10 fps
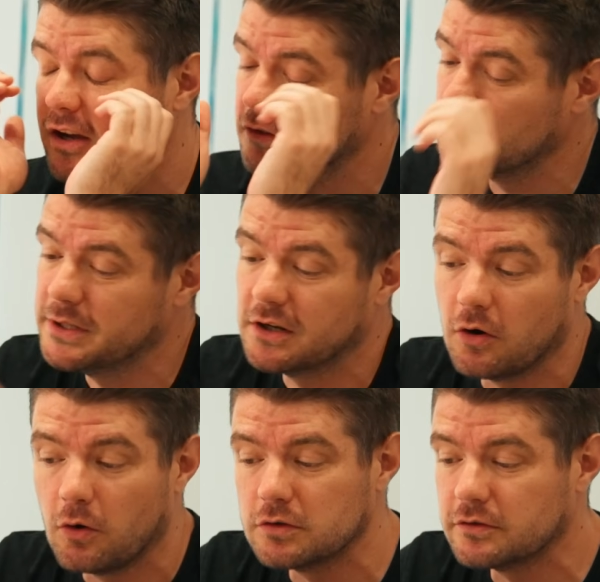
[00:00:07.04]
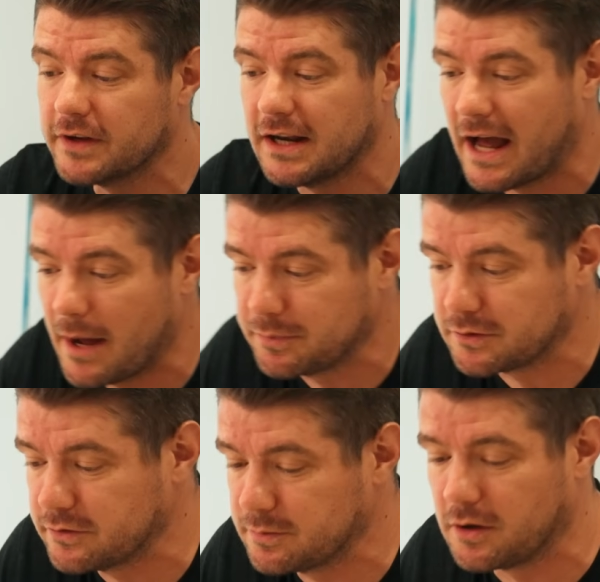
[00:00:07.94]
Ich wollte meinen Code und eine App
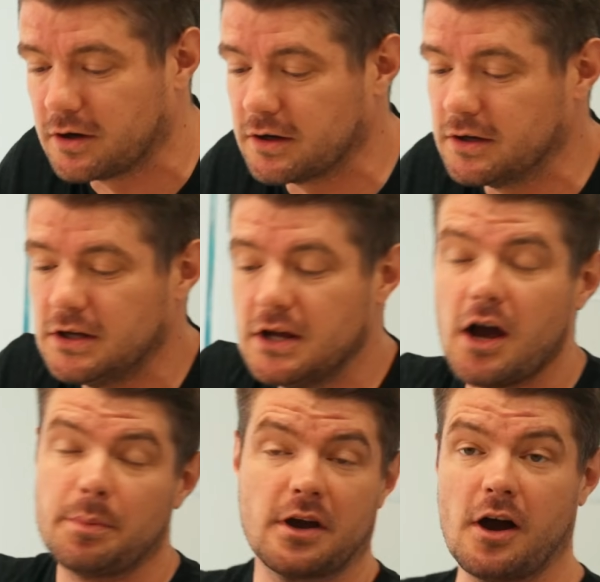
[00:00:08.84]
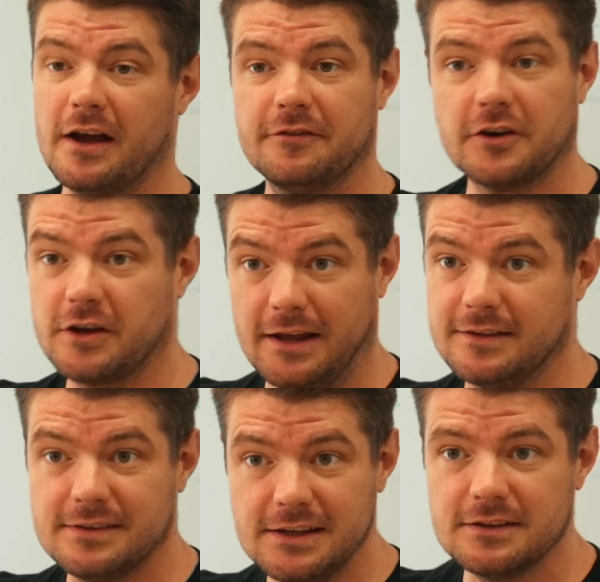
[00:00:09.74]
daraus machen. Aber ich habe einfach keine
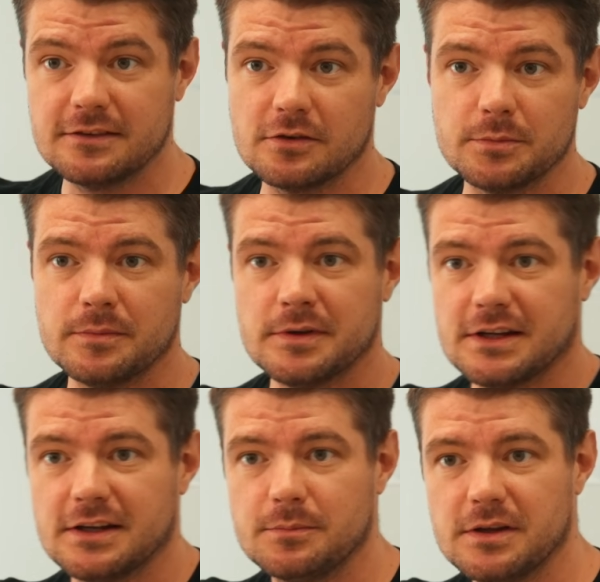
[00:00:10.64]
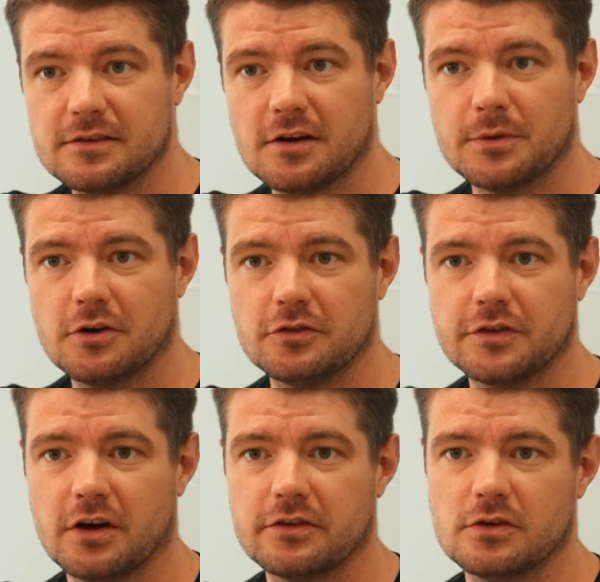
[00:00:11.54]
Zeit, um mich mit diesen mühsamen
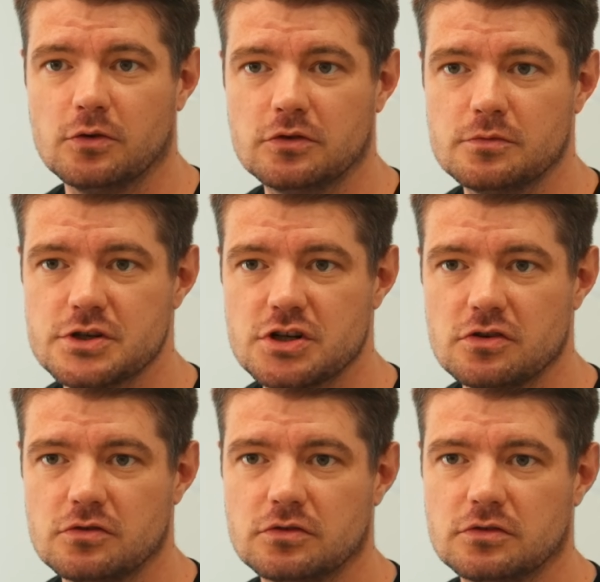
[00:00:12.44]
Konfigurationen umzuschlagen.